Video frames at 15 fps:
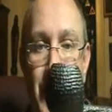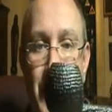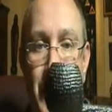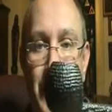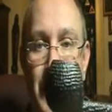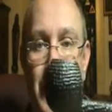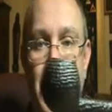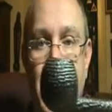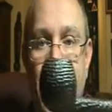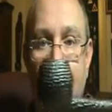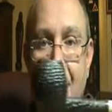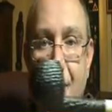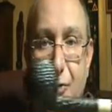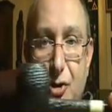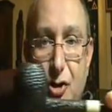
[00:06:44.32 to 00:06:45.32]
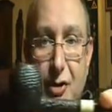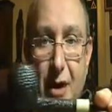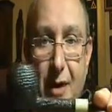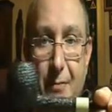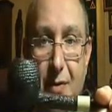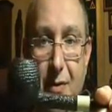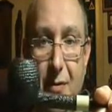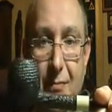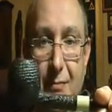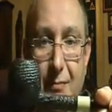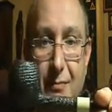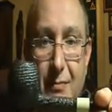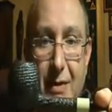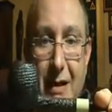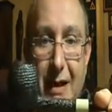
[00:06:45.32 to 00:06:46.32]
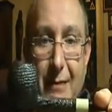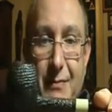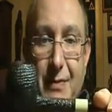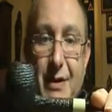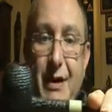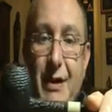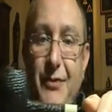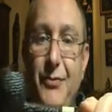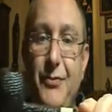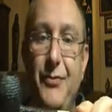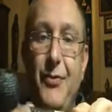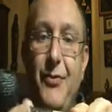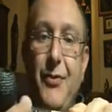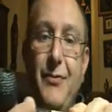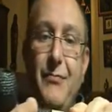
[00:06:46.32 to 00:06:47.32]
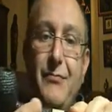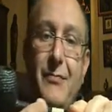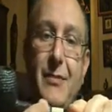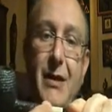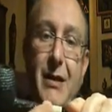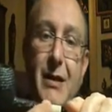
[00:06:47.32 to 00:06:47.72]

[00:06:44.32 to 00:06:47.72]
eine klassische Apple mit einem sehr dünnen Holm,